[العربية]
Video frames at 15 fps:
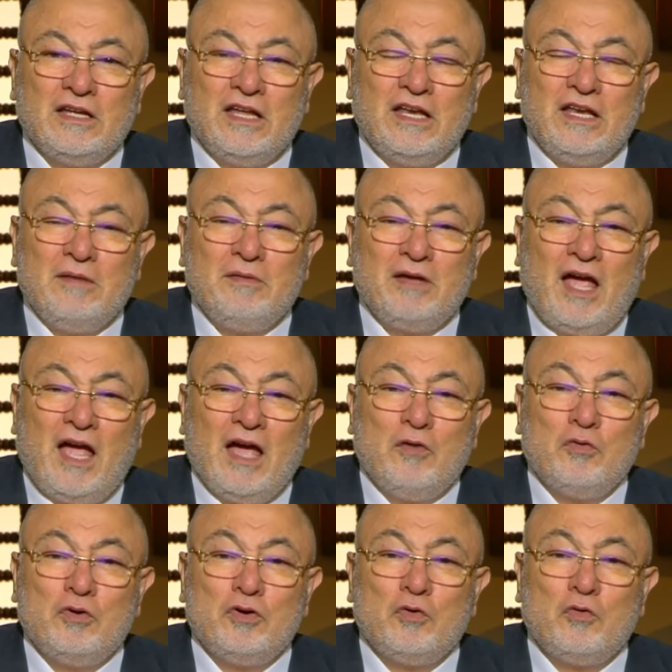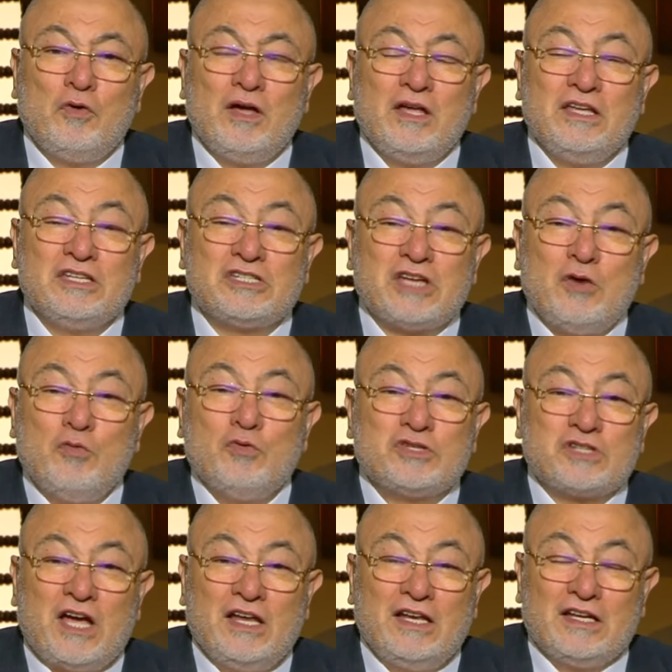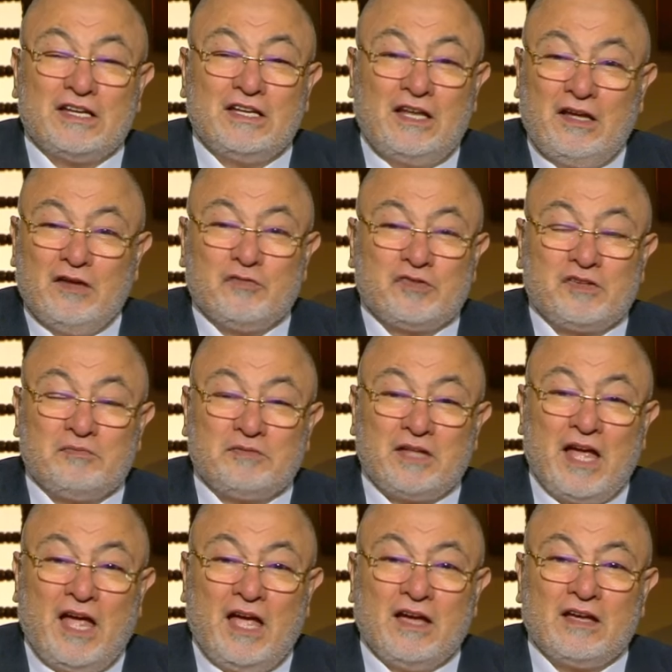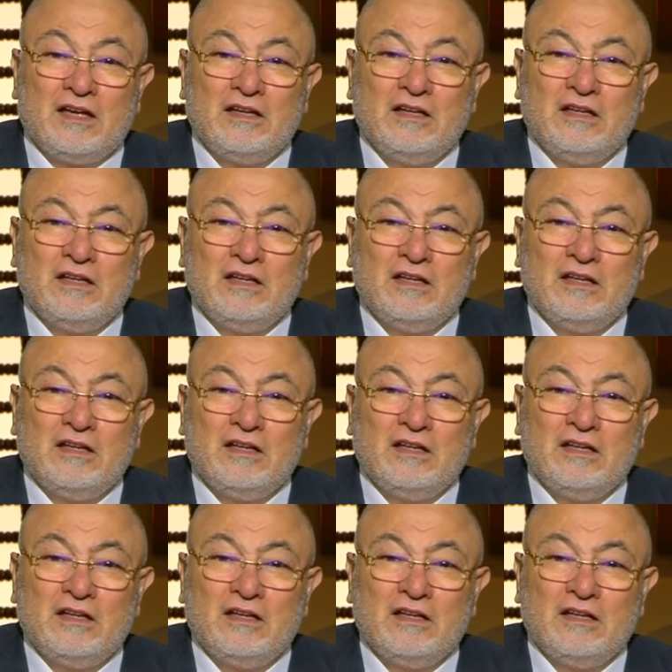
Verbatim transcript: اللي بيحاول ان هو يشوش عليك الحفظ بتاعك